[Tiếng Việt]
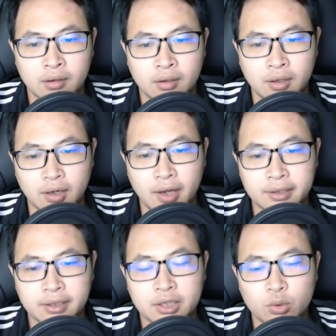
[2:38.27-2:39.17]
Hiện
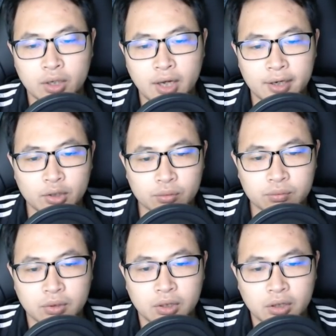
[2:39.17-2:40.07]
nay Thiên Nguyên đại lục
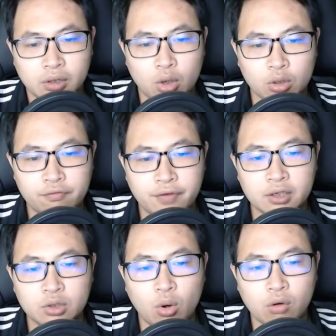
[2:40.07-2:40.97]
còn có
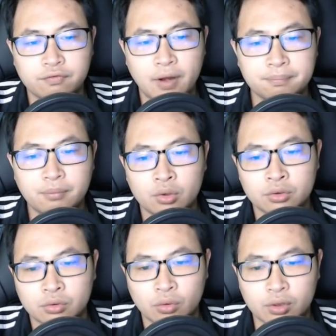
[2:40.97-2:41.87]
viễn cổ pháp môn
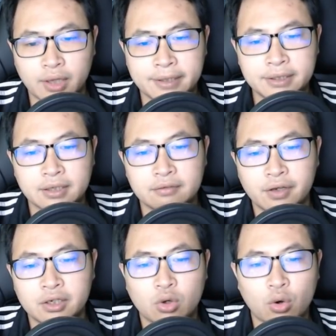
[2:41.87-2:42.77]
của thánh nhân
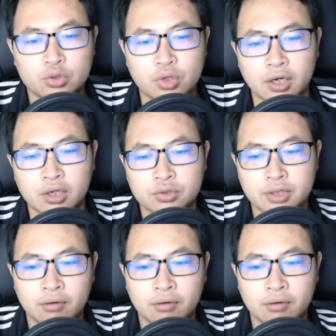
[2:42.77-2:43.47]
viễn cổ truyền lưu sao?